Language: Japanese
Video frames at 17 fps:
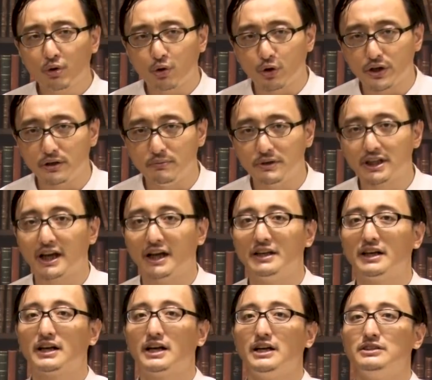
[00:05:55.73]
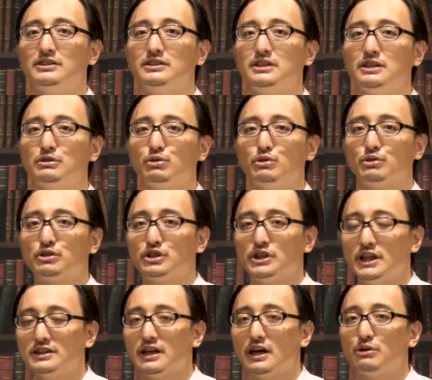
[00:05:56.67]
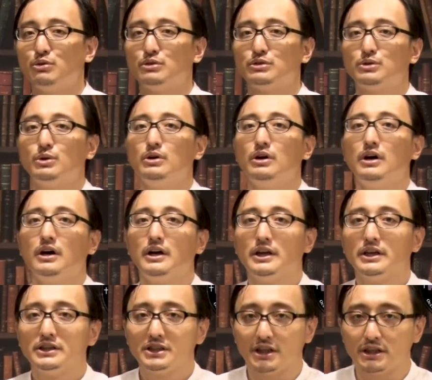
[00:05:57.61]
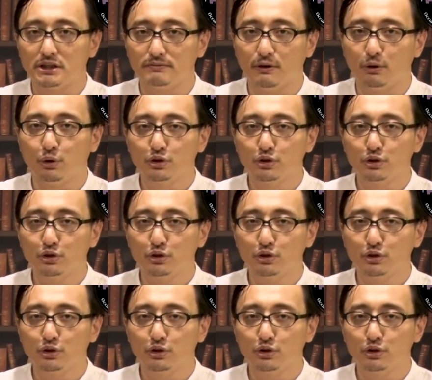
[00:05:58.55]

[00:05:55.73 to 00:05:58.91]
濃いみたいな感じでそれを連れ去ろうとしてしまう。